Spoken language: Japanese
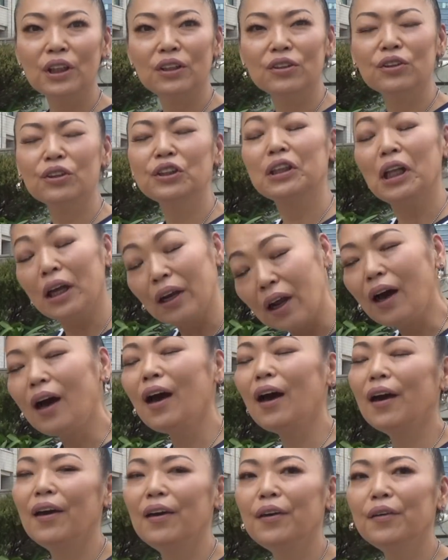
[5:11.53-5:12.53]
気づいたら
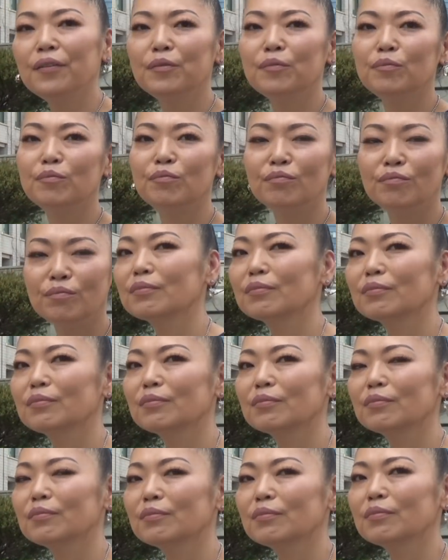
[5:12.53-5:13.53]
はい
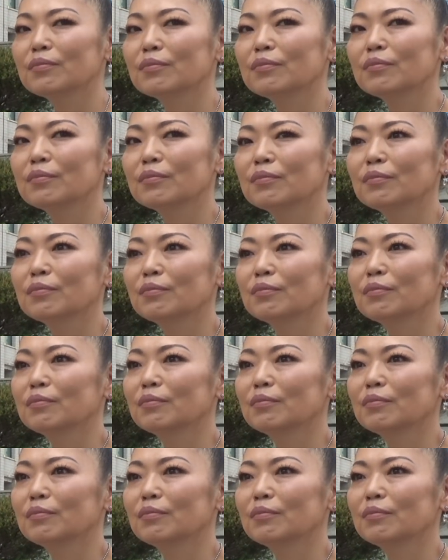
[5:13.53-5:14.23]
パニック障害